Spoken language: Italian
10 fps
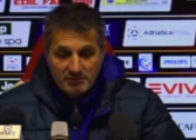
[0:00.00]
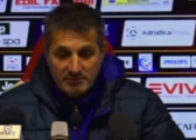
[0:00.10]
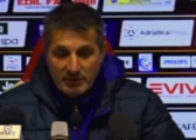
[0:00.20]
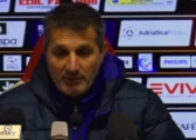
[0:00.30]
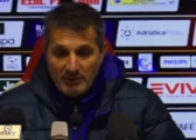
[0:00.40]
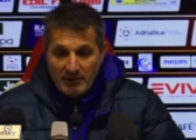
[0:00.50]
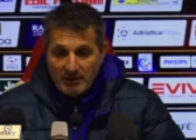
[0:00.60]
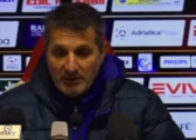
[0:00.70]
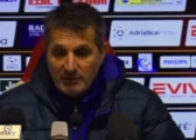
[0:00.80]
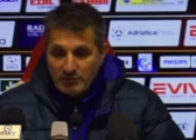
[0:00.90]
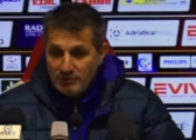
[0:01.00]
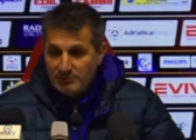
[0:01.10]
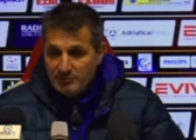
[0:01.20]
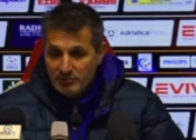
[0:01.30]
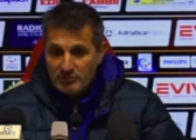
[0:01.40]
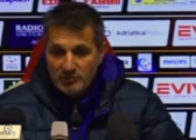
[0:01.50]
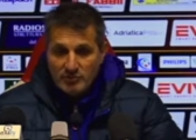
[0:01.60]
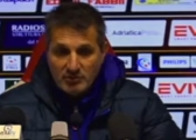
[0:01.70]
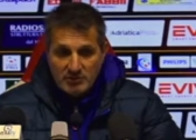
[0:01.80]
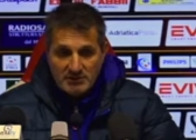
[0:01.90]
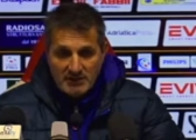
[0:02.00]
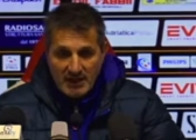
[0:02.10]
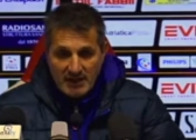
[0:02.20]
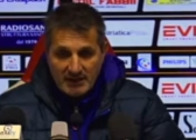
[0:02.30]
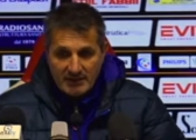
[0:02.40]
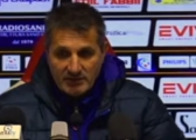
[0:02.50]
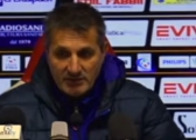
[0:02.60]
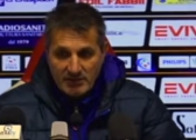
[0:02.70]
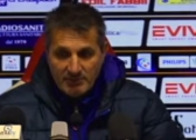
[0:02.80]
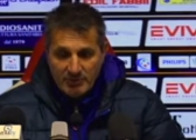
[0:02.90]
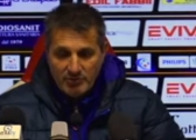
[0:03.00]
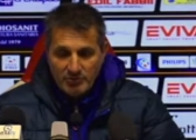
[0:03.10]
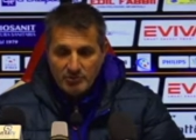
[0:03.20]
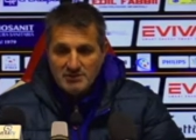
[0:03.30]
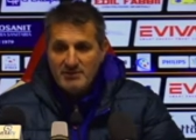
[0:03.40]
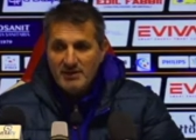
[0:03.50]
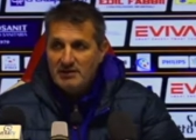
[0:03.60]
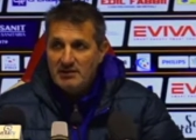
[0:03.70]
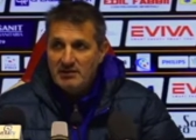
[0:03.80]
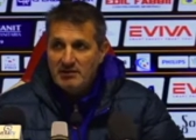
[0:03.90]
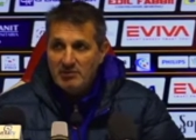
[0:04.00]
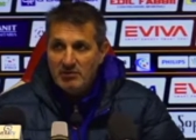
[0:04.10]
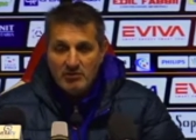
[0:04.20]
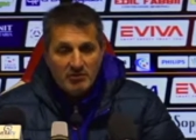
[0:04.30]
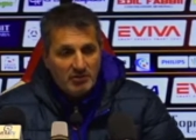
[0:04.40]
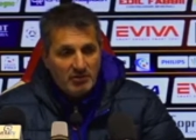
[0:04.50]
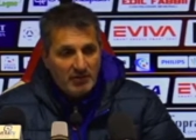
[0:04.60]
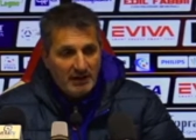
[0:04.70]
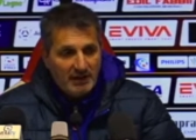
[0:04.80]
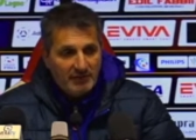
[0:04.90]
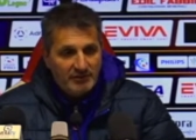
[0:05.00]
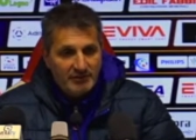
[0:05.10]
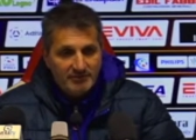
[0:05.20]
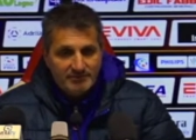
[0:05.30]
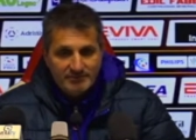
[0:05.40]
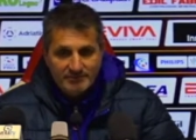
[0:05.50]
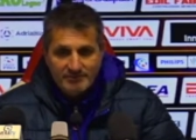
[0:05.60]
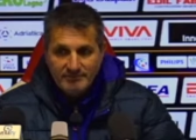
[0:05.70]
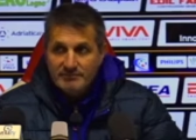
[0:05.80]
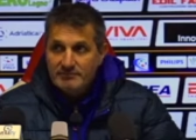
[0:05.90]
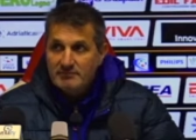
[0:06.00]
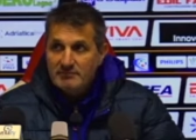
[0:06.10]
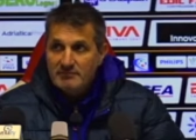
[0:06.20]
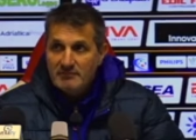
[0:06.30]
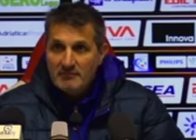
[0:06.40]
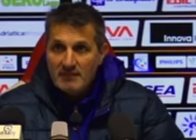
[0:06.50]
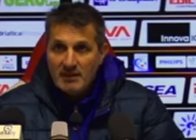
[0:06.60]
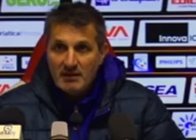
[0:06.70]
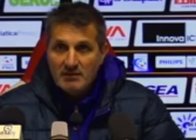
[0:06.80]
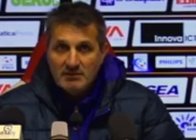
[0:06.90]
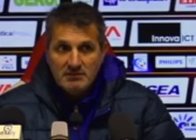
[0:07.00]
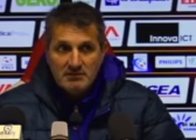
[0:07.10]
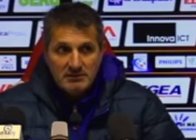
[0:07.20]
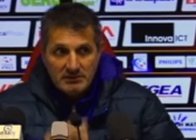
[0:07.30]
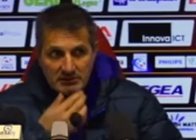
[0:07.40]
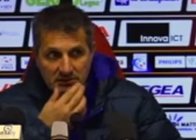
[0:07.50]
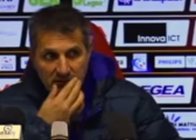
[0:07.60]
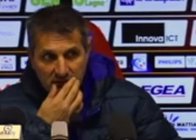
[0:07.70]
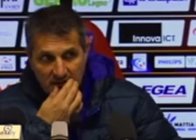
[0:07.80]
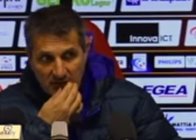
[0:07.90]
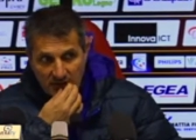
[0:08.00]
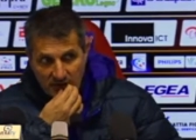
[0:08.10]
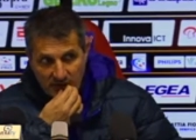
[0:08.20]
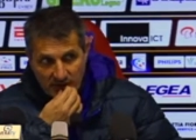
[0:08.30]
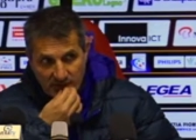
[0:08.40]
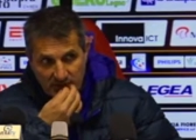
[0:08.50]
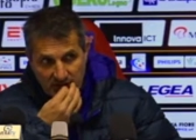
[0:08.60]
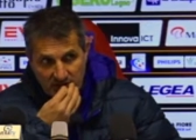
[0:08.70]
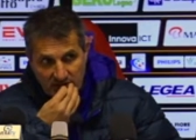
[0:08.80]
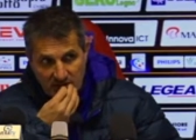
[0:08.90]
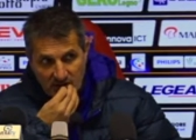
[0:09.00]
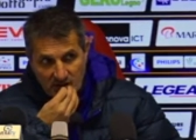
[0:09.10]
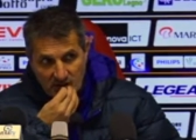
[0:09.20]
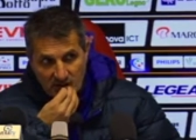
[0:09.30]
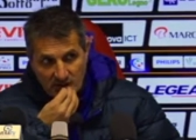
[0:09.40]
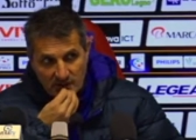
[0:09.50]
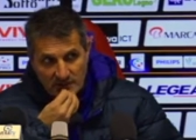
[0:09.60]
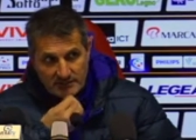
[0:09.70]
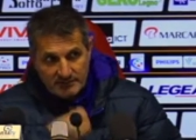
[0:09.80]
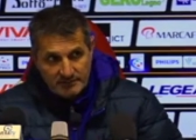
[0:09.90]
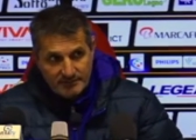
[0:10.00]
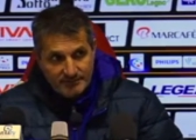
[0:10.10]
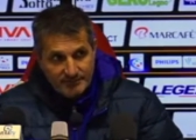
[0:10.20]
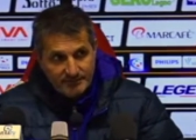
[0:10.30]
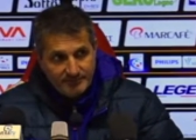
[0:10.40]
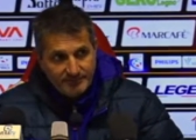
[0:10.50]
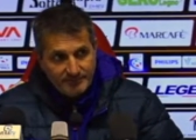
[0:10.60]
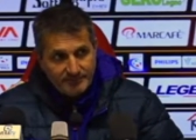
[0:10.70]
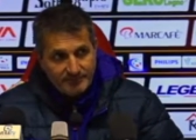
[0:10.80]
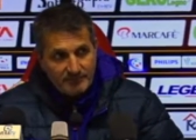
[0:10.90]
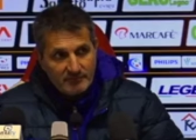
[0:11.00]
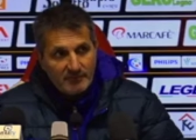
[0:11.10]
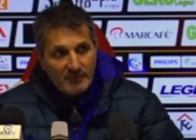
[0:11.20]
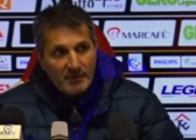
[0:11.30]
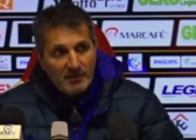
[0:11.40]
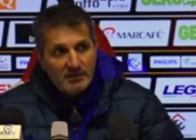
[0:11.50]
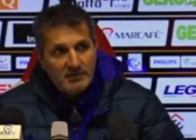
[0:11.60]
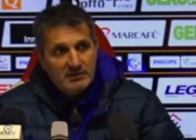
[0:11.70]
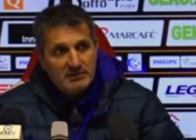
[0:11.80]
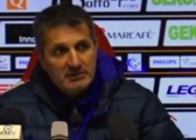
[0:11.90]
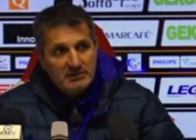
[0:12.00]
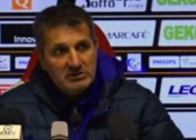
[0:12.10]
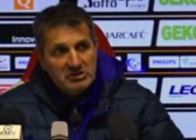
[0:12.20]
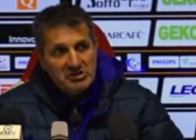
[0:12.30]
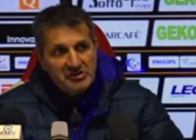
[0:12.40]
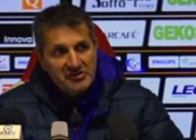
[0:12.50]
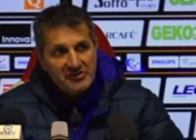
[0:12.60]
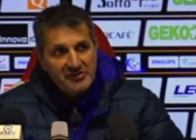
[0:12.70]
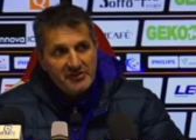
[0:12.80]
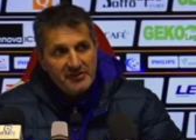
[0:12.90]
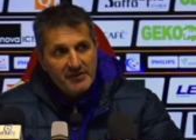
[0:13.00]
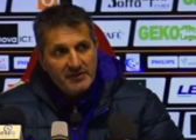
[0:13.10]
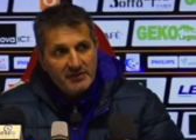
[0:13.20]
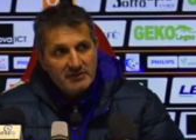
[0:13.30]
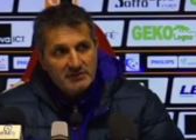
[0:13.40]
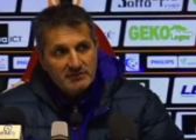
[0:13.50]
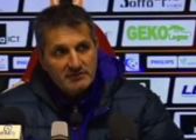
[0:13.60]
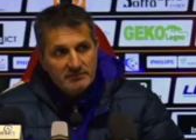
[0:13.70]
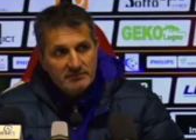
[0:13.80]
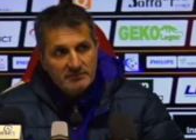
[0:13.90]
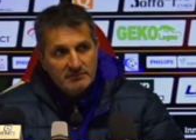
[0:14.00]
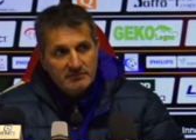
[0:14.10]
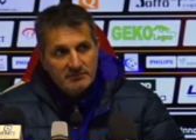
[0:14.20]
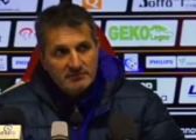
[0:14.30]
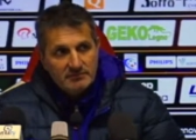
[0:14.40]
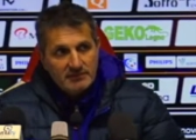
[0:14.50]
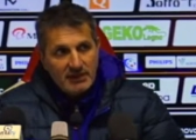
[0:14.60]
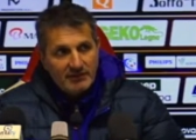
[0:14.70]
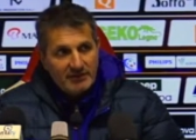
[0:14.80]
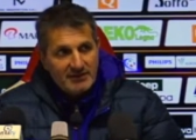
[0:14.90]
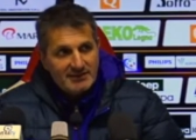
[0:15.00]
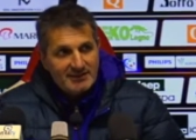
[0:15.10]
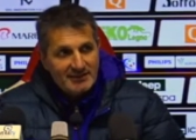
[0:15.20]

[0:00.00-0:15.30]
potevamo fare qualche punto in più, comunque sia, credo che poi ognuno si meriti quello, quello che ha alla fine. Eh, mister, hai avuto modo di vedere Infantino tra ieri e oggi? Eh, se credi di lanciarlo subito, come l'hai trovato? Dalla finestra.